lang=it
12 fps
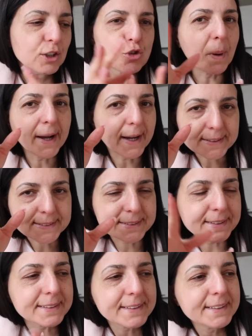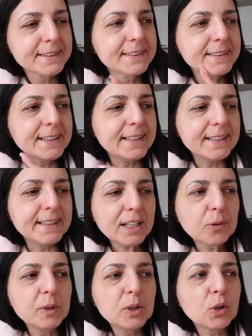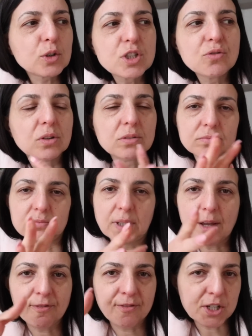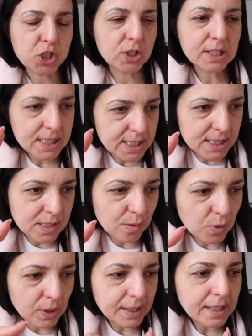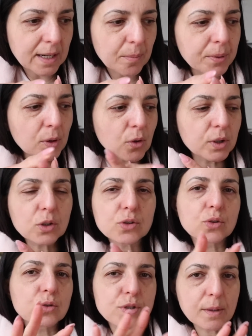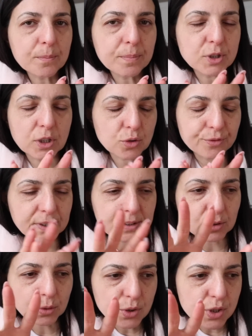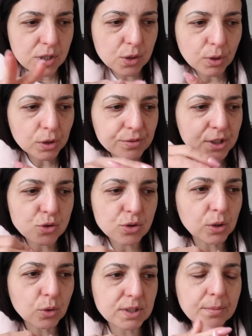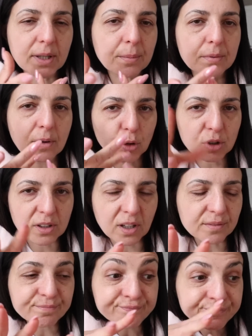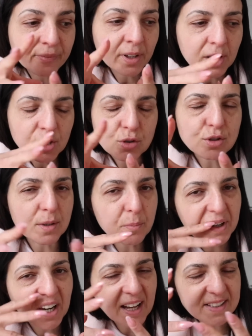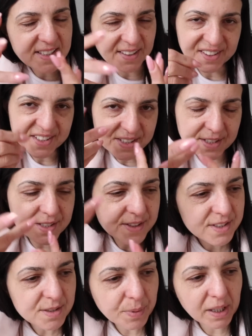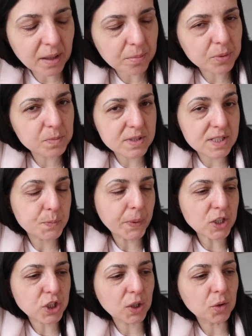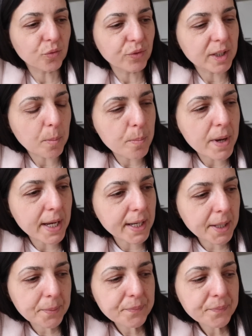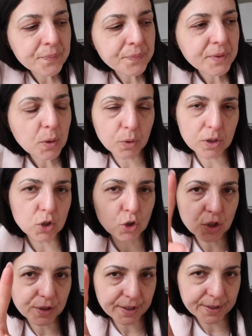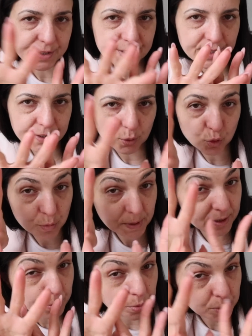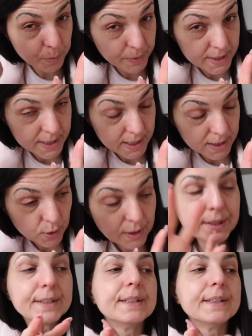ci mancasse eh, e quindi oggi è facilissimo eh raga però io sono semplice sono fatta così quando faccio una cosa per la prima volta ho sempre l'ansia in che senso, dico perché poi mi dispiace che non viene bene, quindi gli ho detto a Cristian non ci metto proprio il pensiero, eh,